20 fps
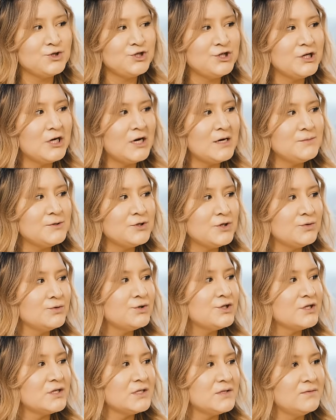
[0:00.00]
ученикам, что
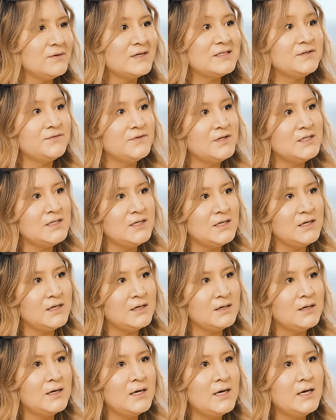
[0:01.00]
нужно развивать
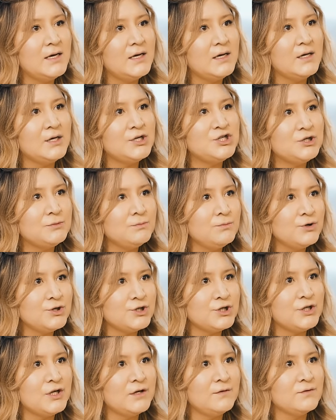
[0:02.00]
видение. И чем
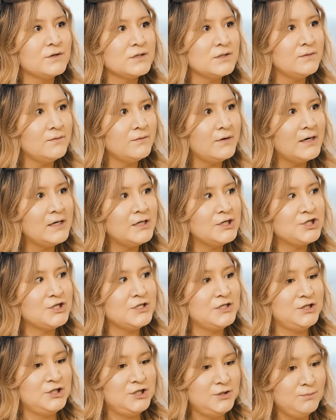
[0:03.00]
больше ты его развиваешь,
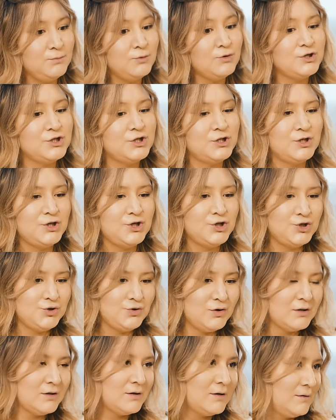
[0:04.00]
чем больше ты
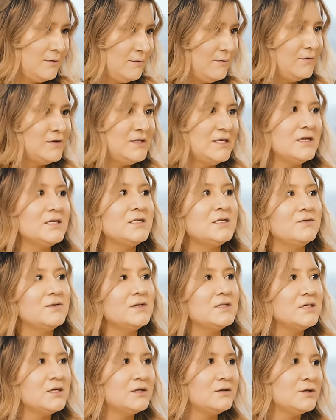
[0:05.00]
еще это в действии
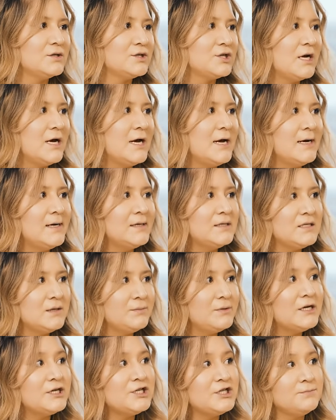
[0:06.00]
делаешь,
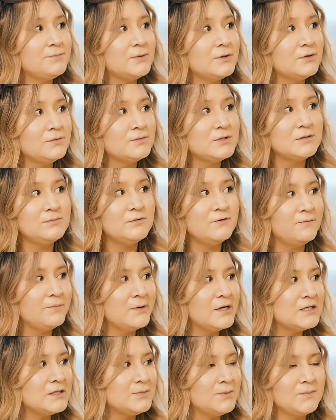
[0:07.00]
тем легче потом тебе, в
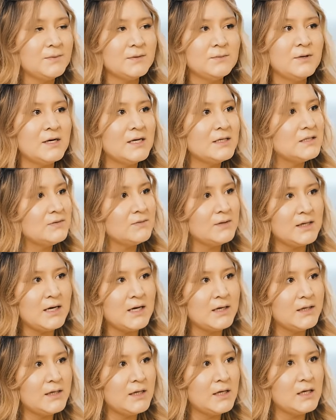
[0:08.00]
принципе, подбирать
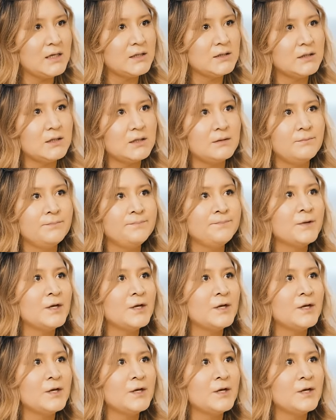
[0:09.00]
цвета клиентам,